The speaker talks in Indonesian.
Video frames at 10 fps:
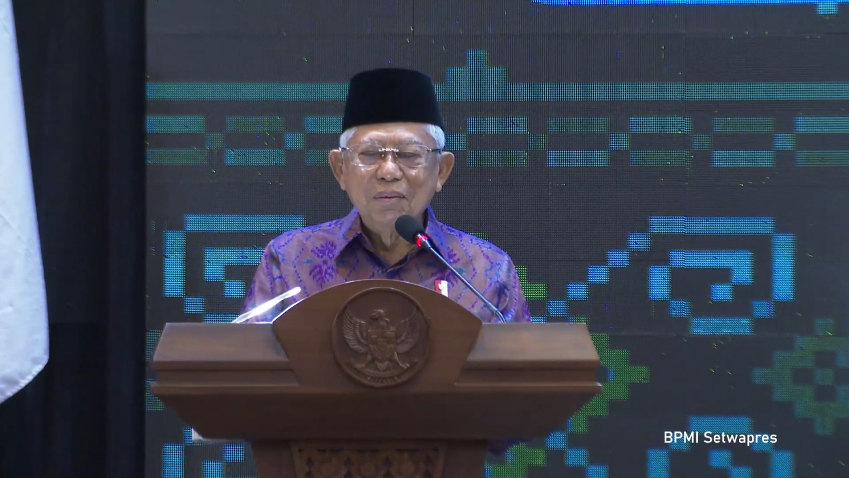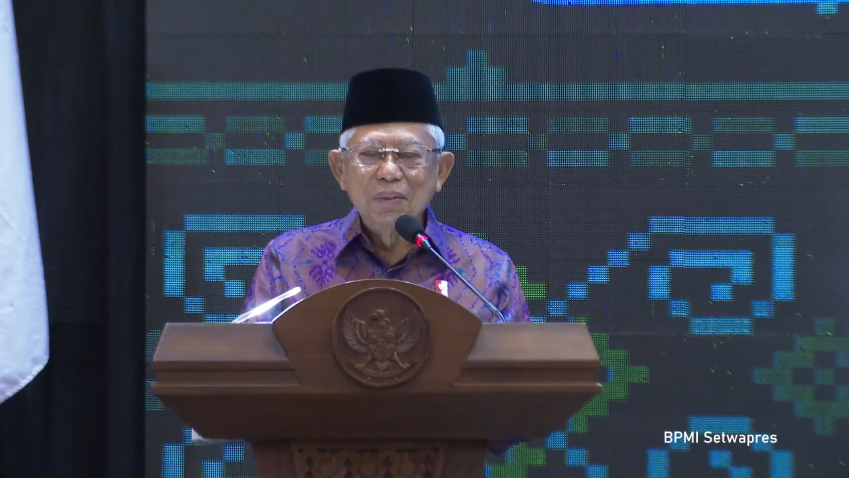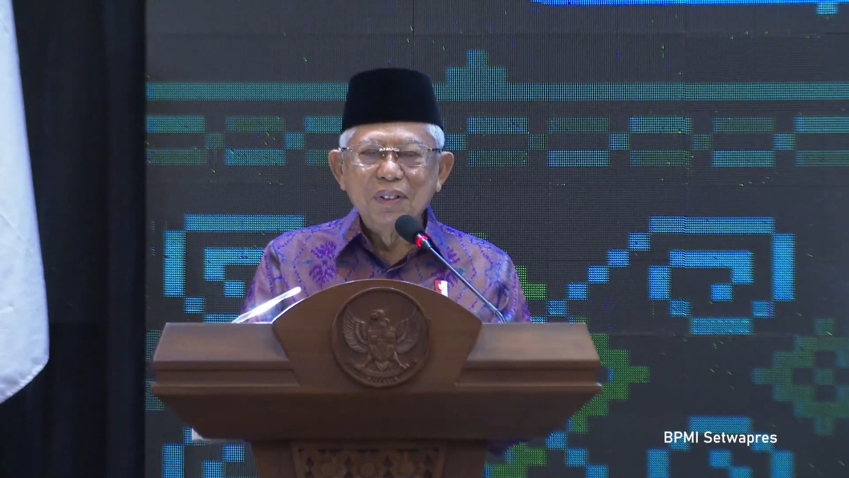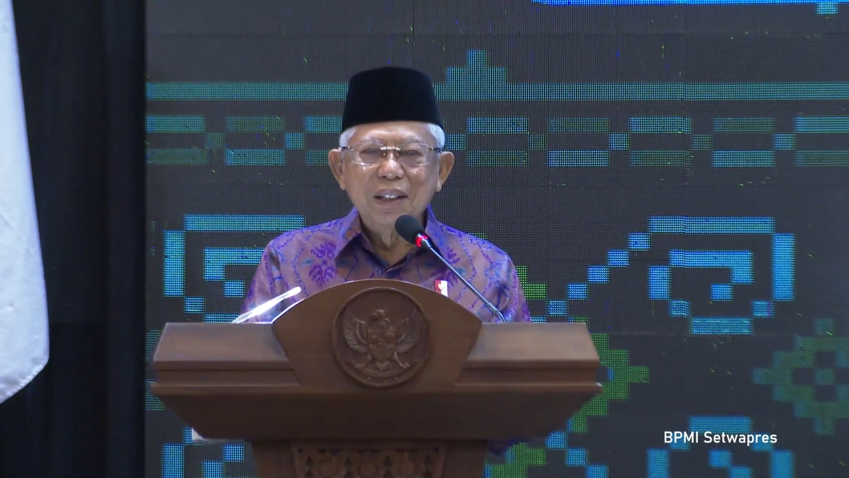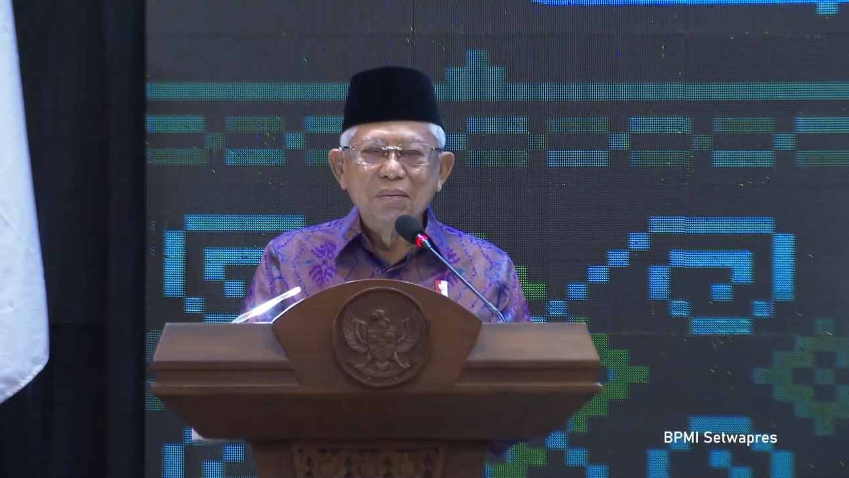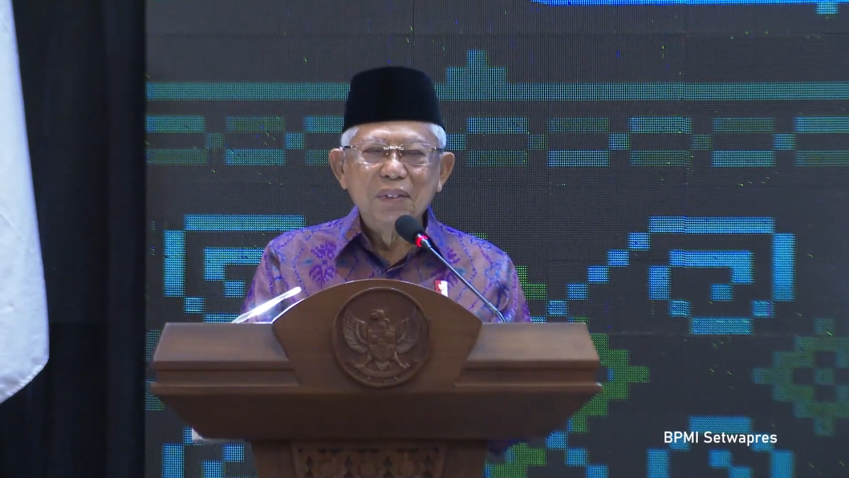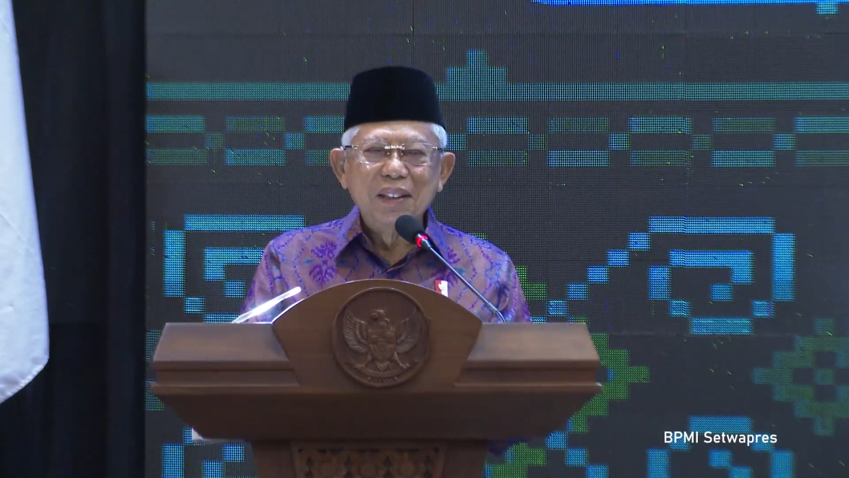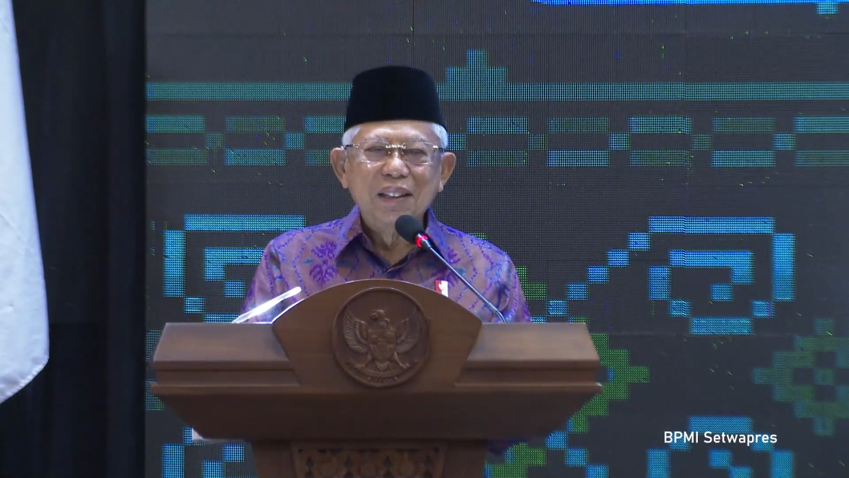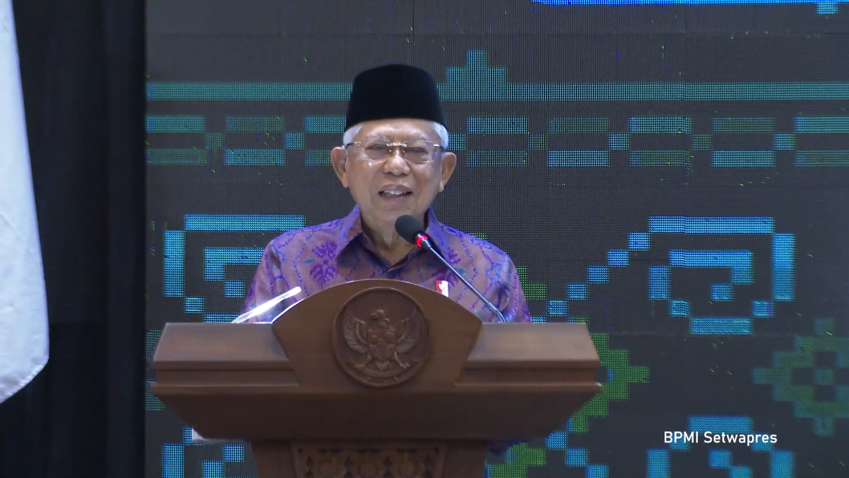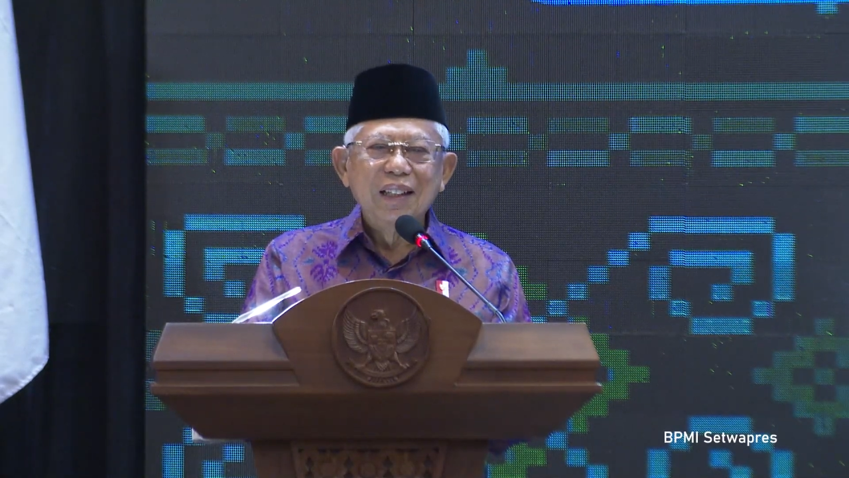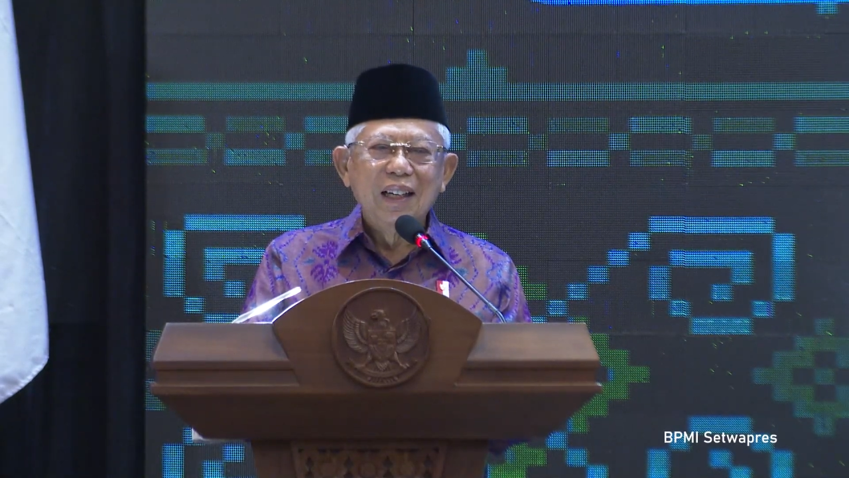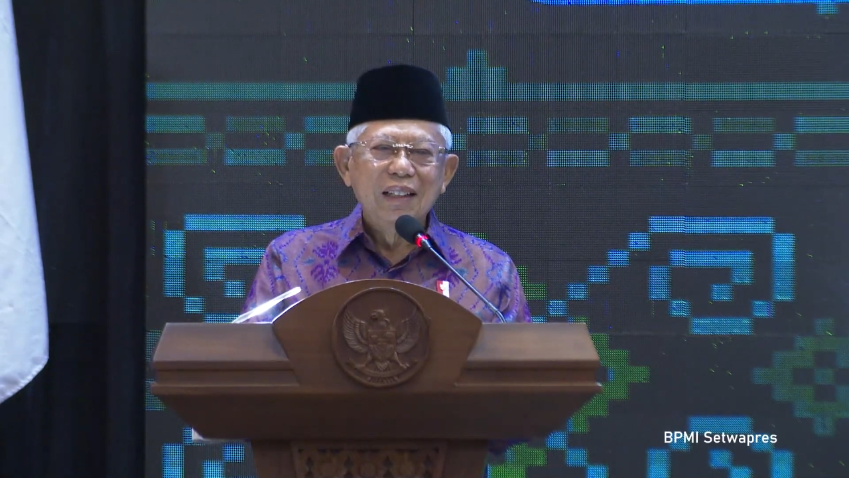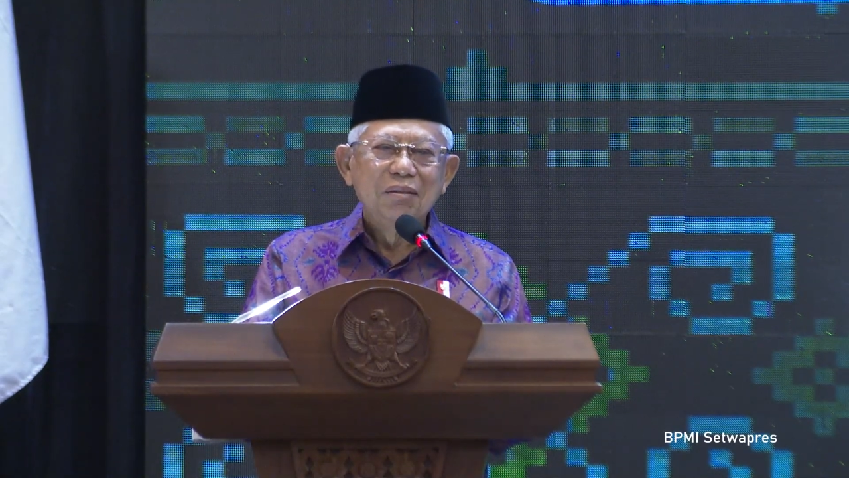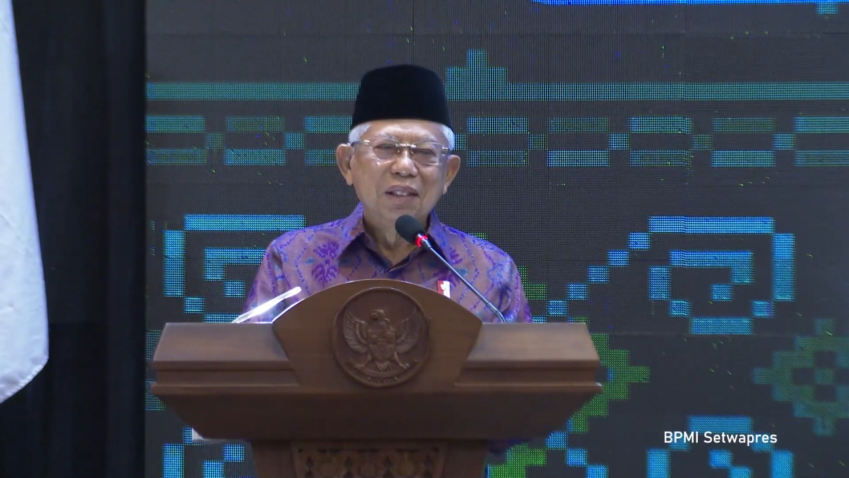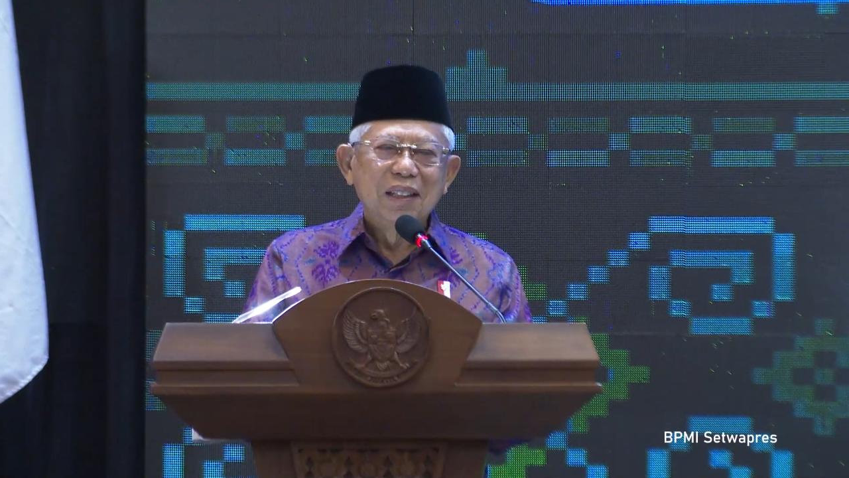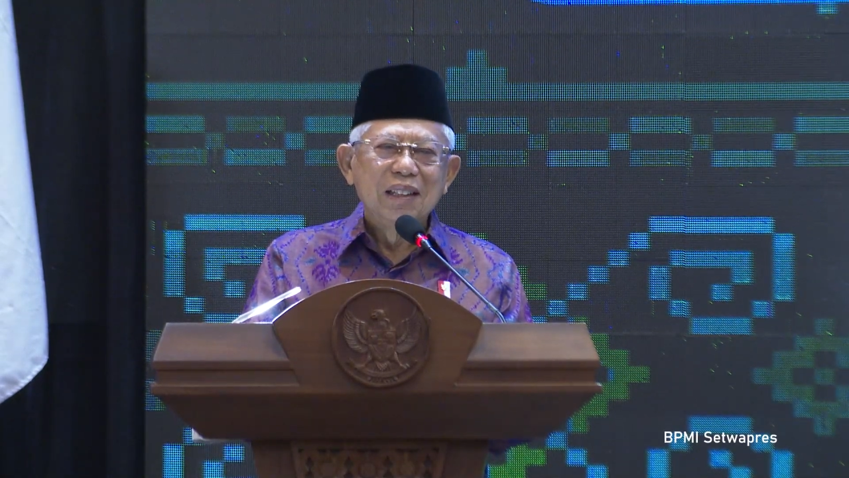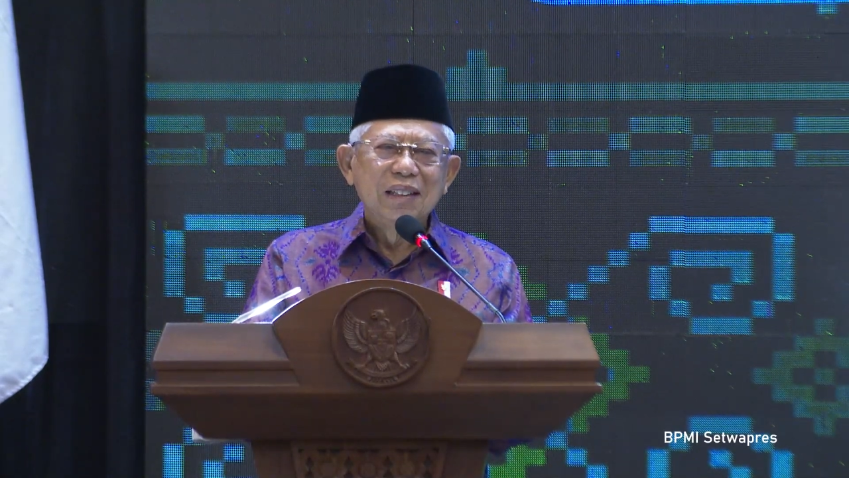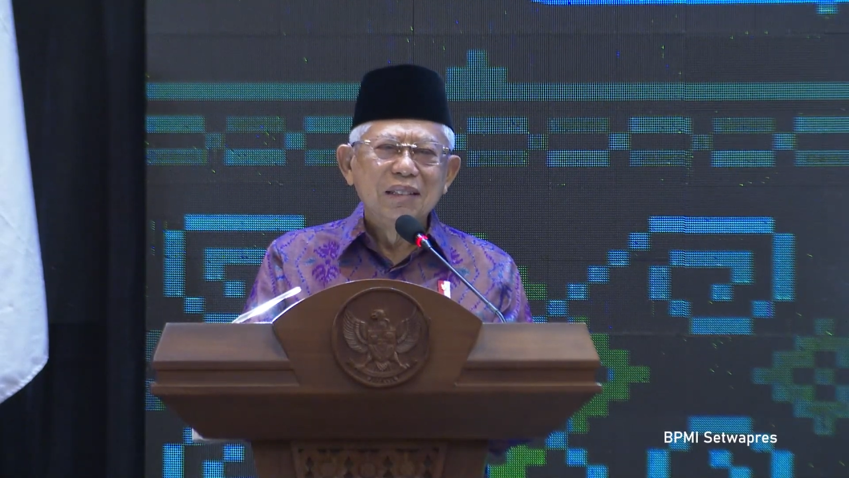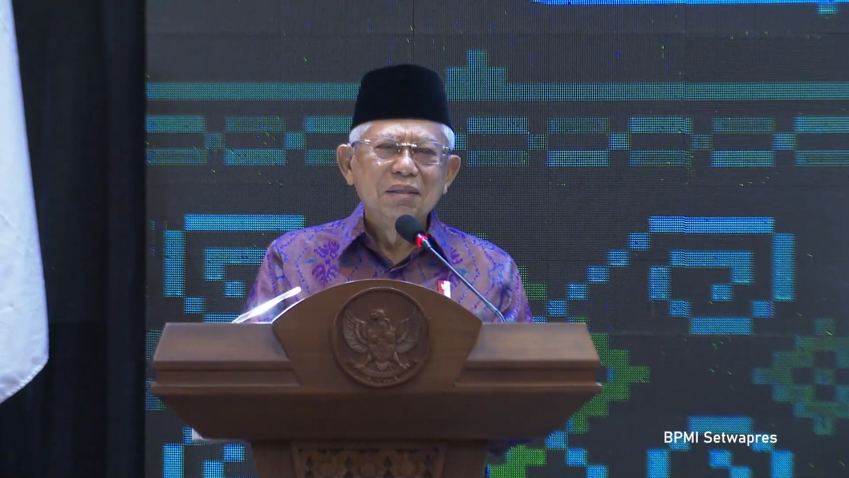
muslim didirikan maka